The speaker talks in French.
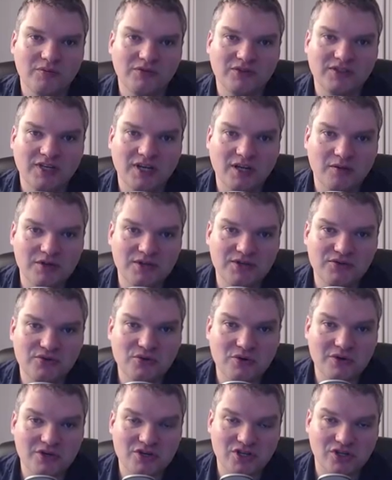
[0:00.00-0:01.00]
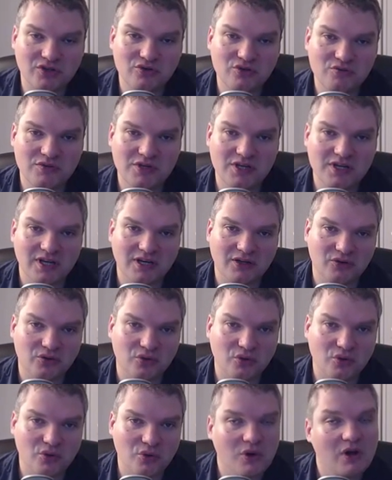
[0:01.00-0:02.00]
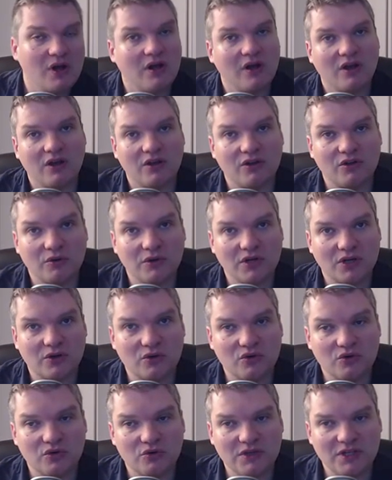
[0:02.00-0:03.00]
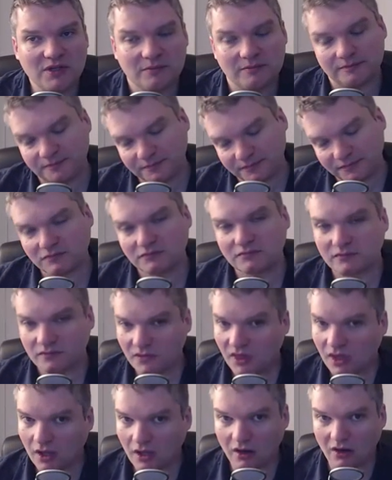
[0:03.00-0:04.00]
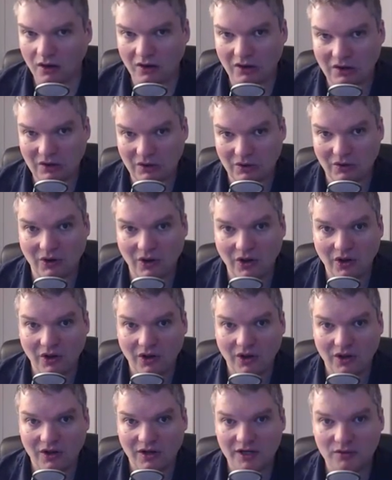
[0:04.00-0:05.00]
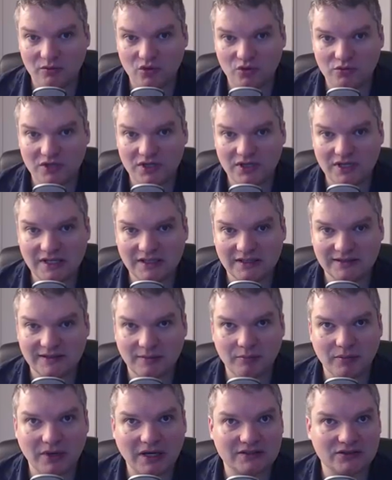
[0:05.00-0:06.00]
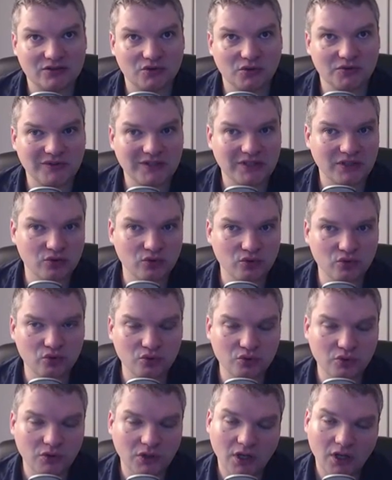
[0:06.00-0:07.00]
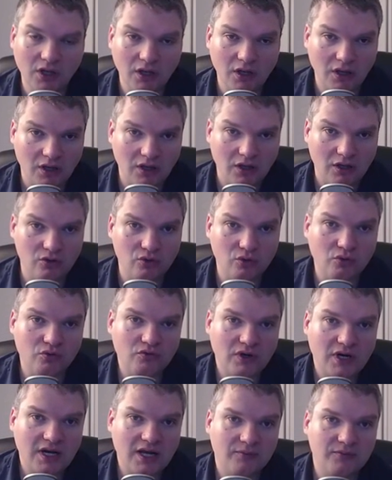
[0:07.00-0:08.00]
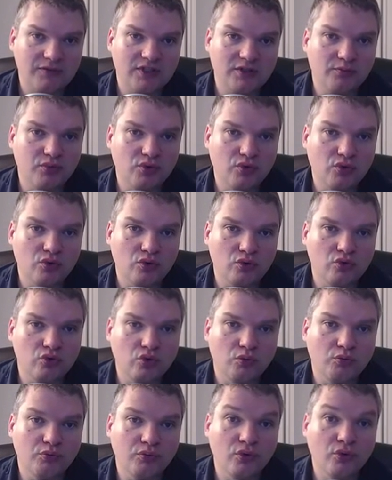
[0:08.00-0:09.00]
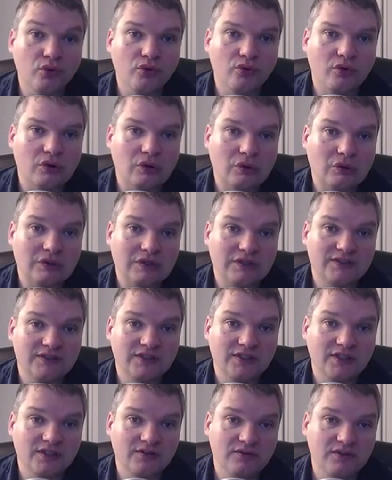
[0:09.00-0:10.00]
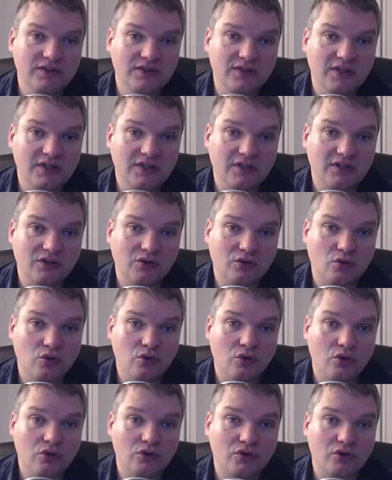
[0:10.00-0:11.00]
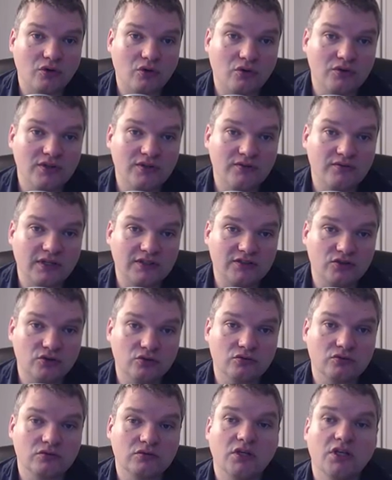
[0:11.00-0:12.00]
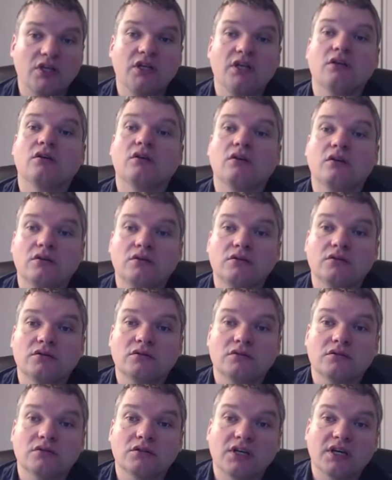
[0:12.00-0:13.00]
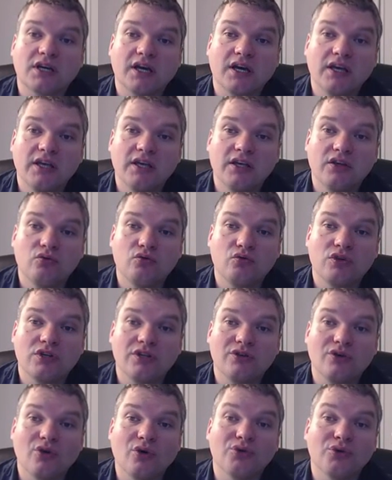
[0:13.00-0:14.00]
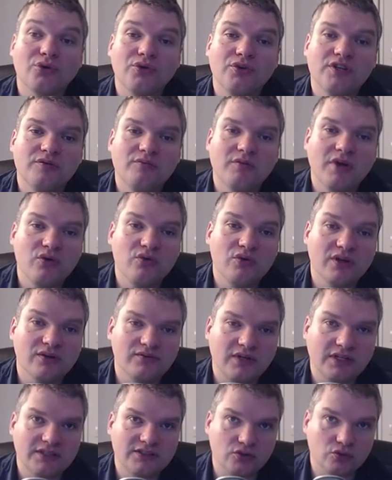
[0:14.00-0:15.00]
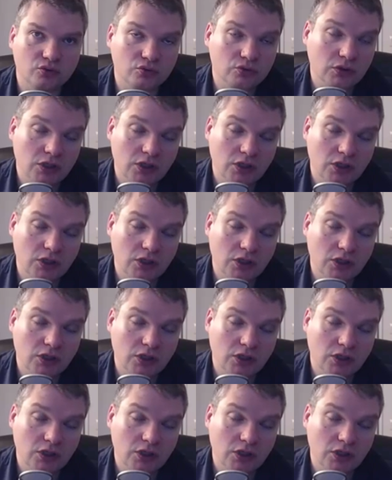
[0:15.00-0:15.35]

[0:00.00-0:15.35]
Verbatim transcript: si la BCE injecte 2 milliards d'euros dans l'économie, l'immobilier euh, l'immobilier, c'est pas sauvé du tout. Donc voilà un petit peu le topo. Euh, essayer d'éviter que l'on rentre en déflation et euh, créer une, entre guillemets une inflation.